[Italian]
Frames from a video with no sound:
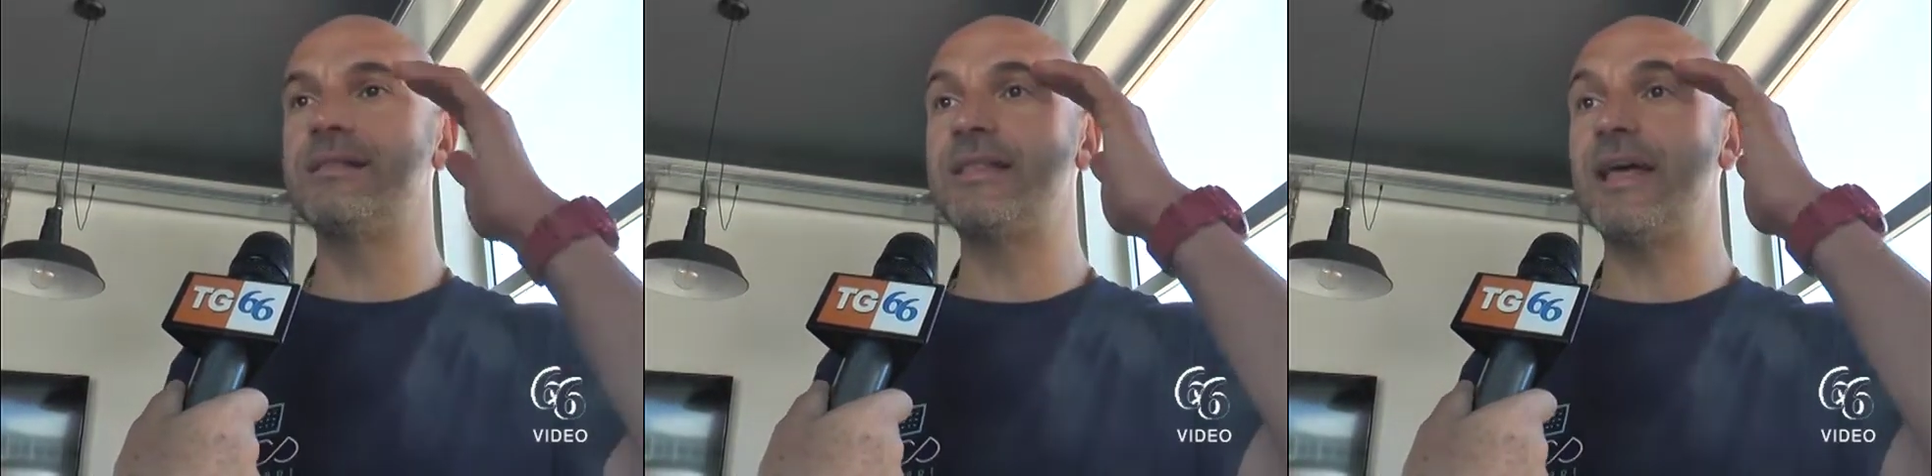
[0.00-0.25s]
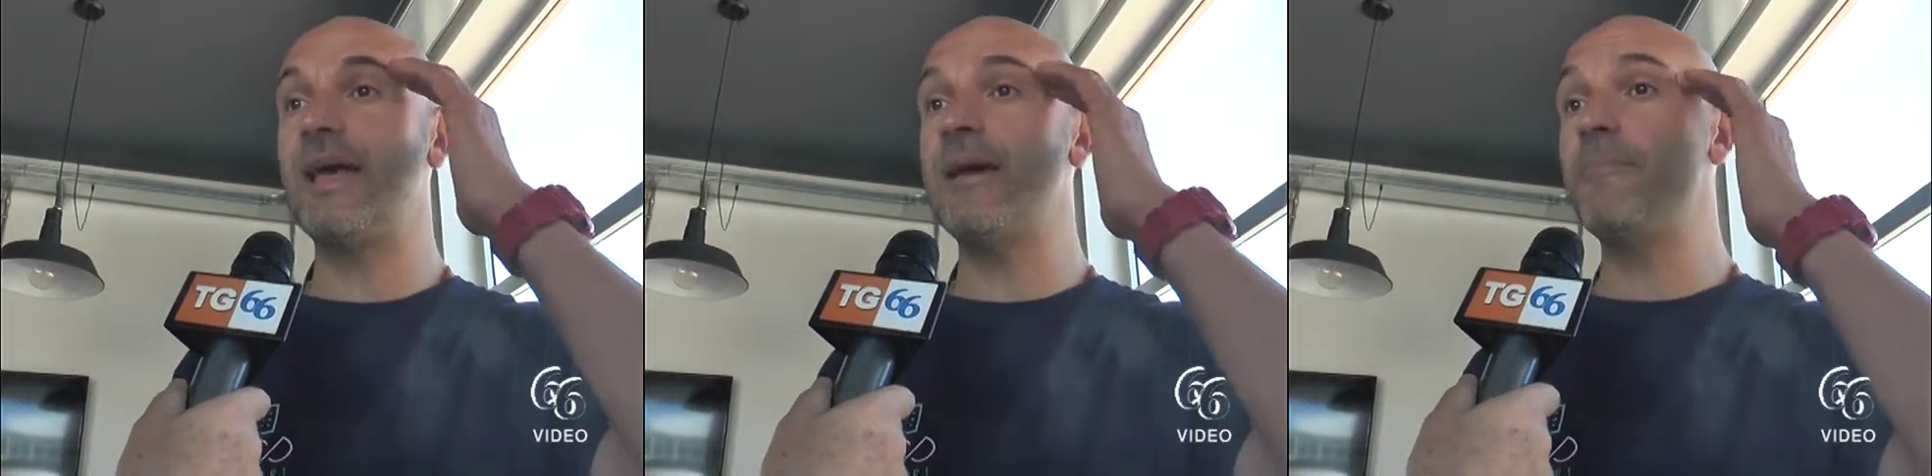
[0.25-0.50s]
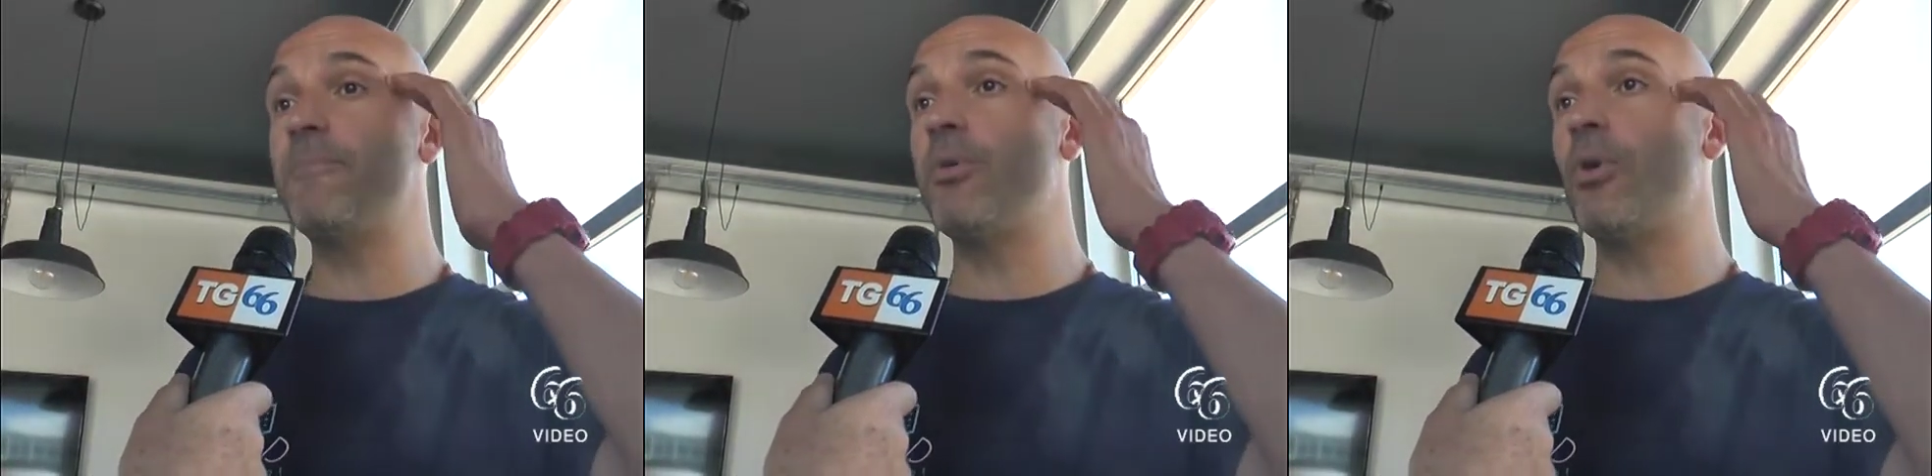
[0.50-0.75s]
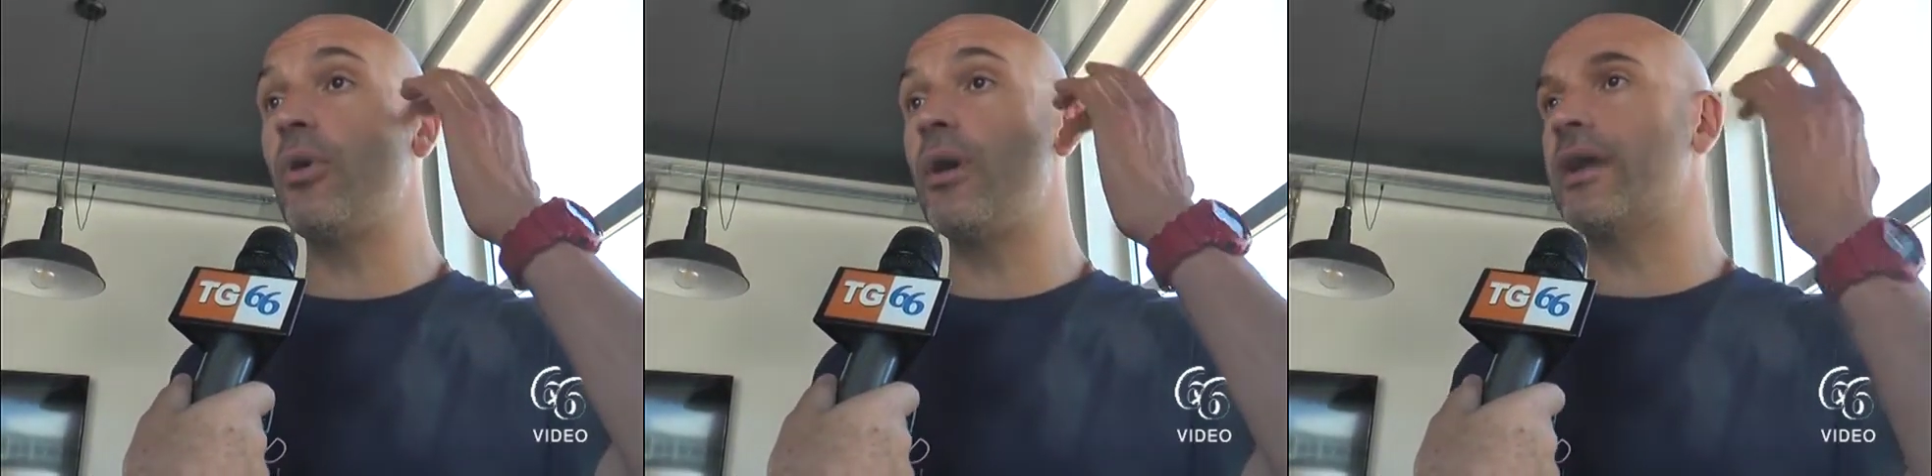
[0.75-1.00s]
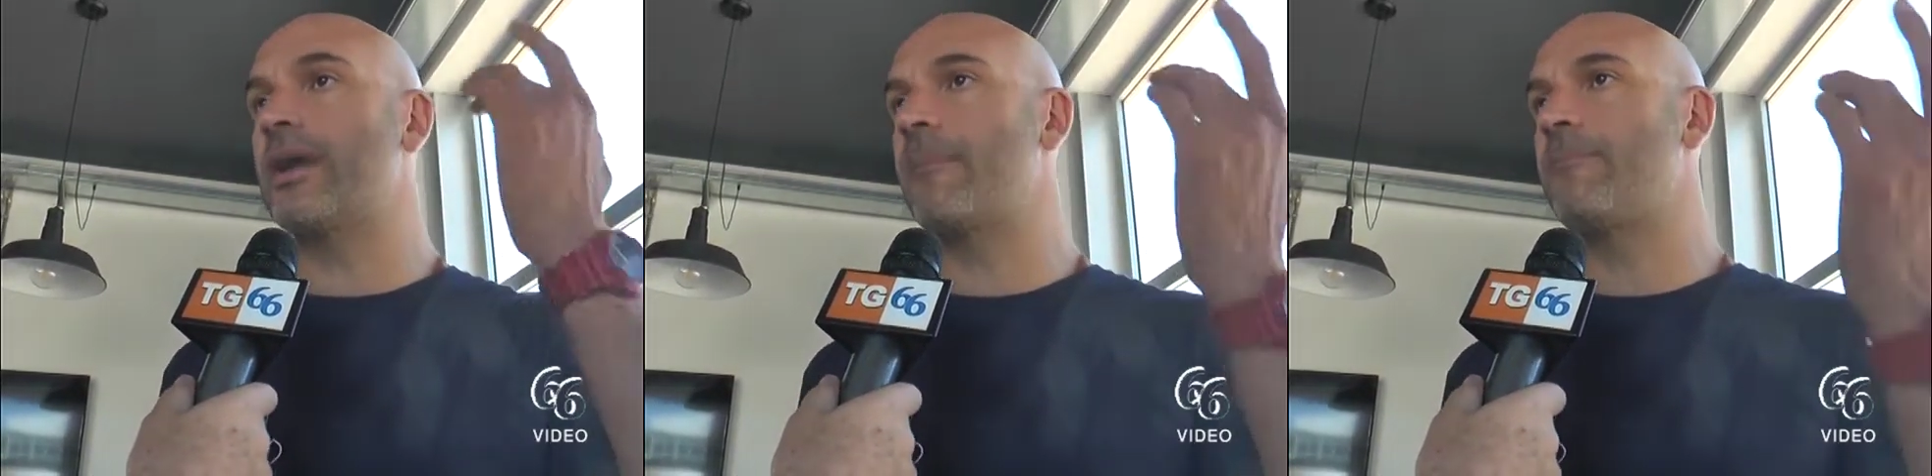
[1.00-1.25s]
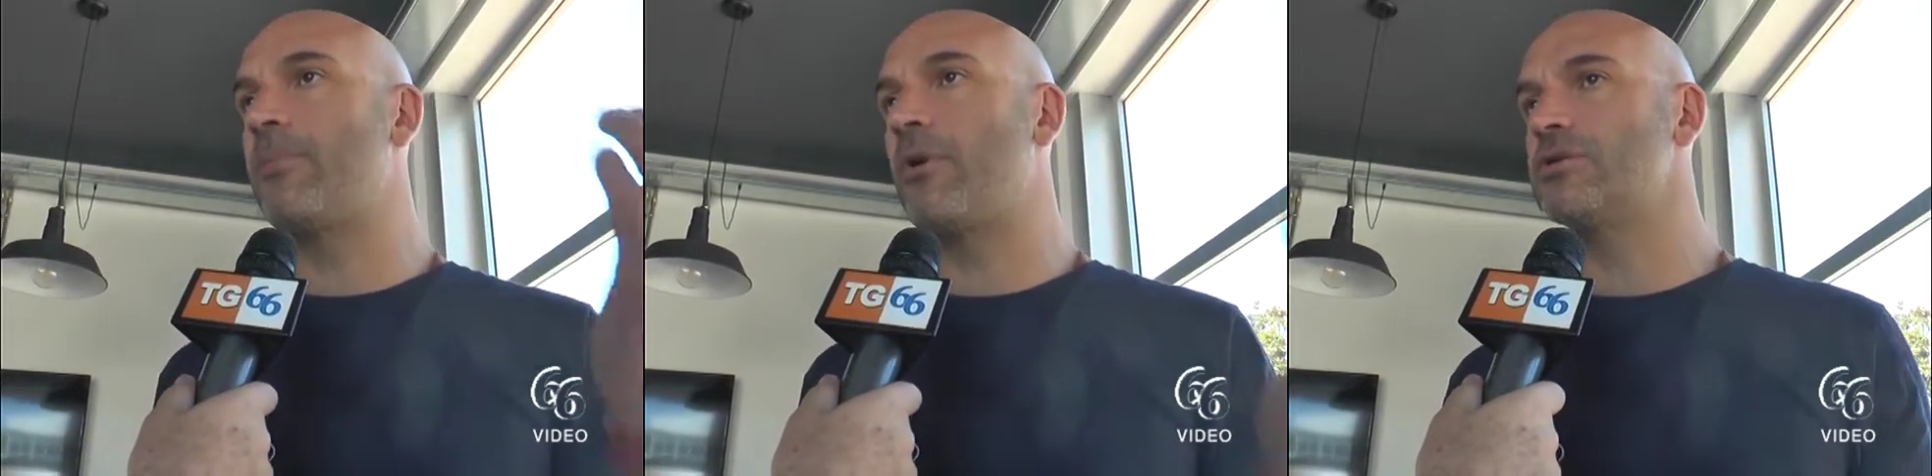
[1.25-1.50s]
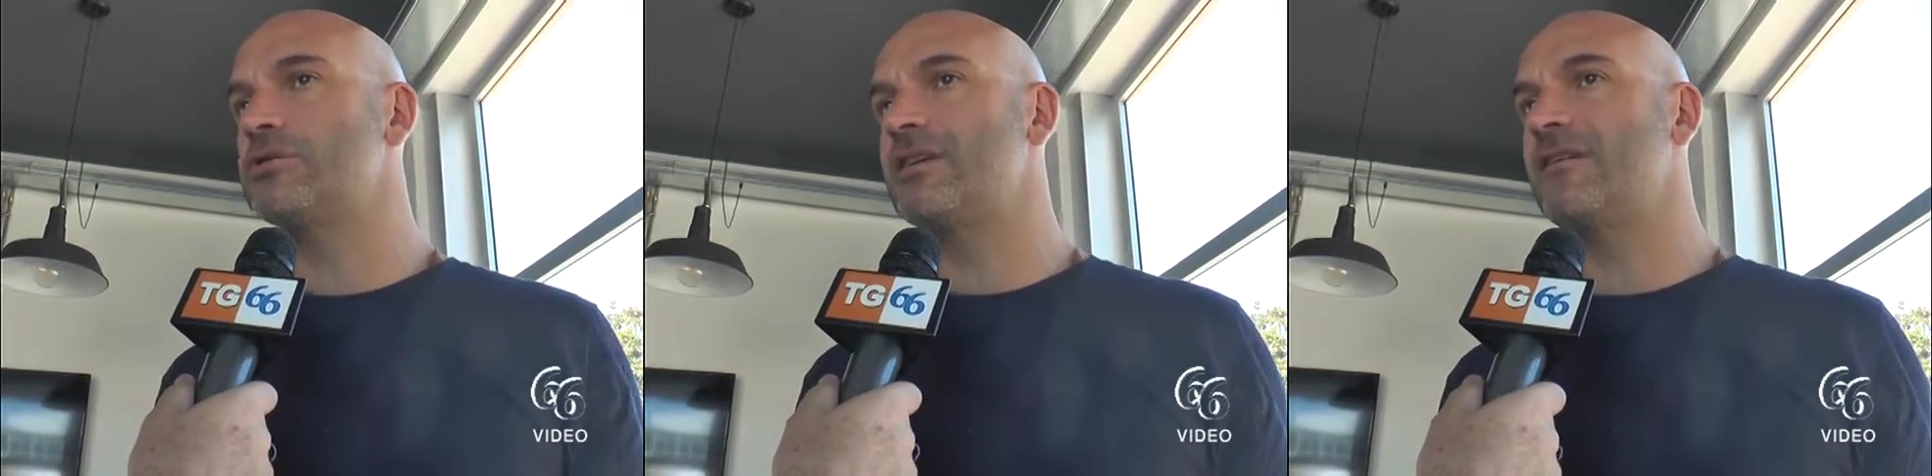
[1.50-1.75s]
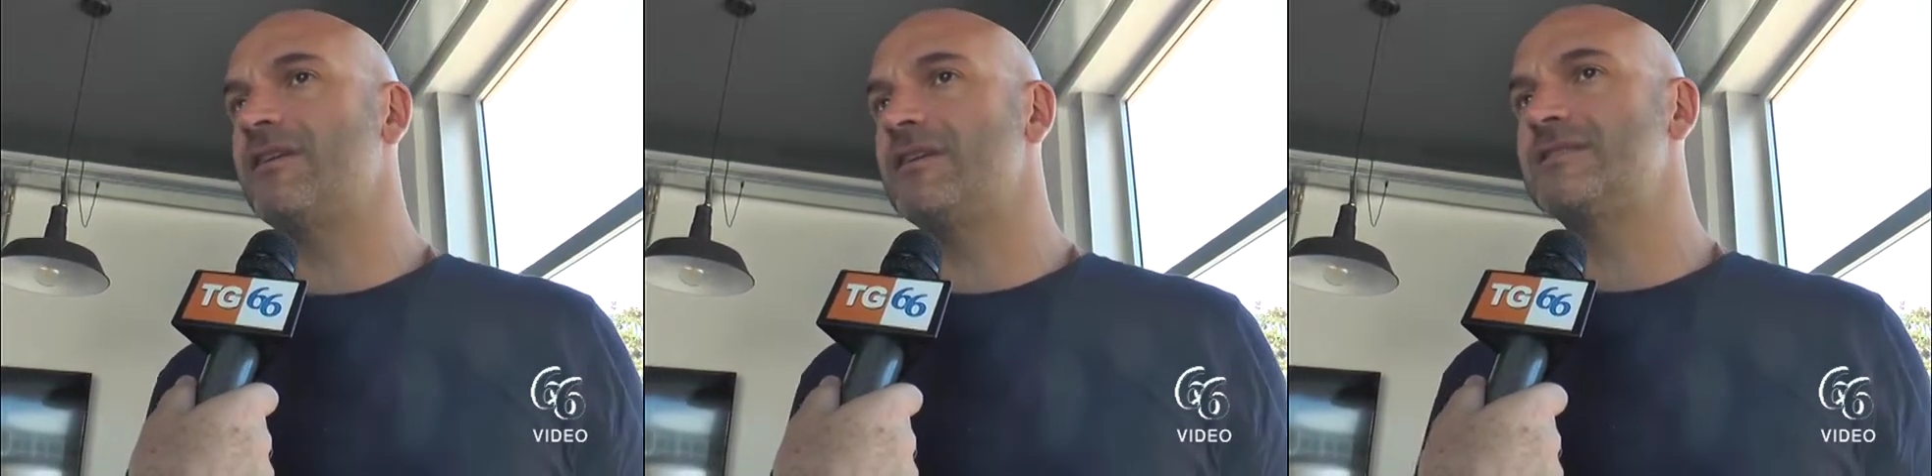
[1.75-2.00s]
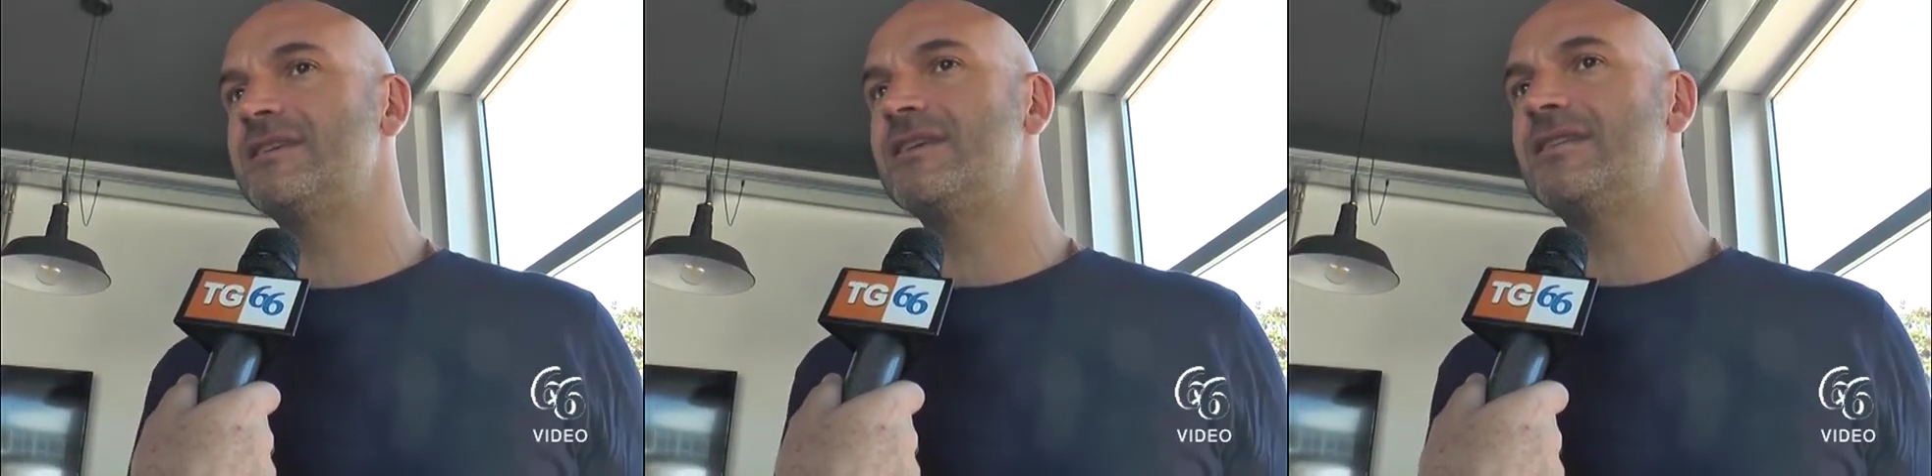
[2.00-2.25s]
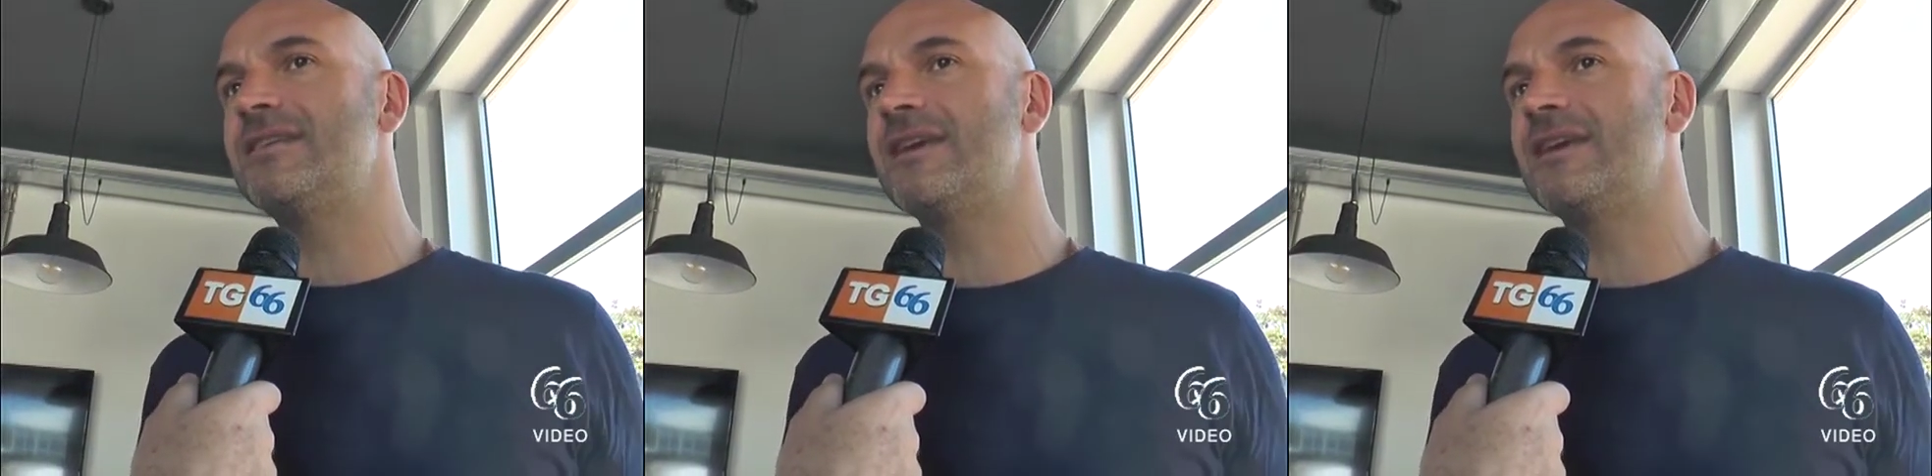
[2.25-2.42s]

ai siracusani e ai tifosi chiedo di venire,